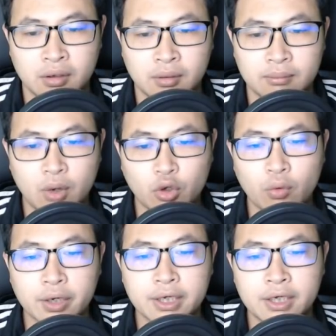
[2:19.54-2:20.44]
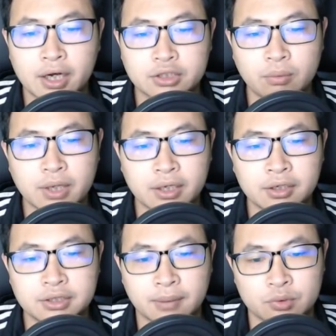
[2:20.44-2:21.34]
Bầu không khí ở trong điện
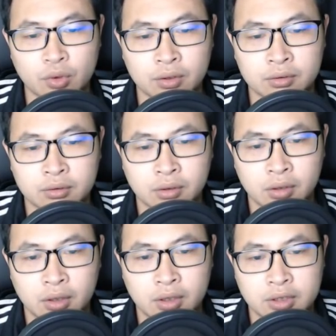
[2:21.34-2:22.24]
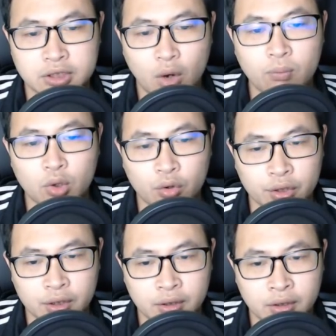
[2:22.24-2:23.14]
hơi trầm xuống. Sau một hồi,
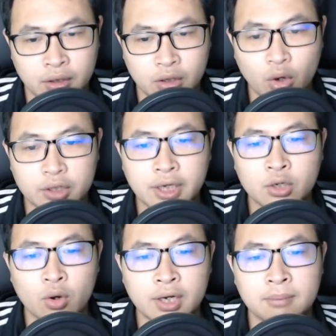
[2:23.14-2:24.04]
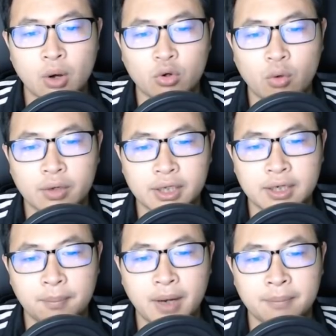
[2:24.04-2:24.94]
đột nhiên nổi lên bầu không khí
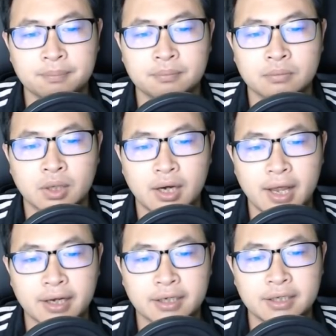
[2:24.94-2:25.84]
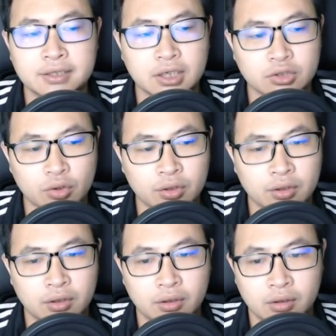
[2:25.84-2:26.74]
gấp gáp, lệ khí sinh sôi.
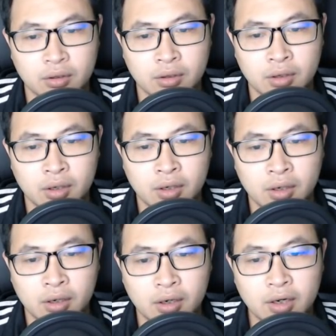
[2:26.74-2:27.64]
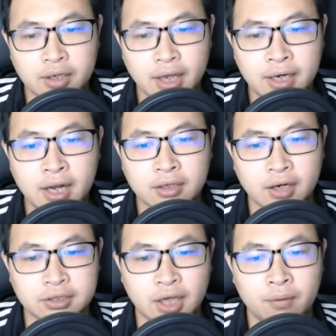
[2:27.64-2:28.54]
Lời ấy là thật sao?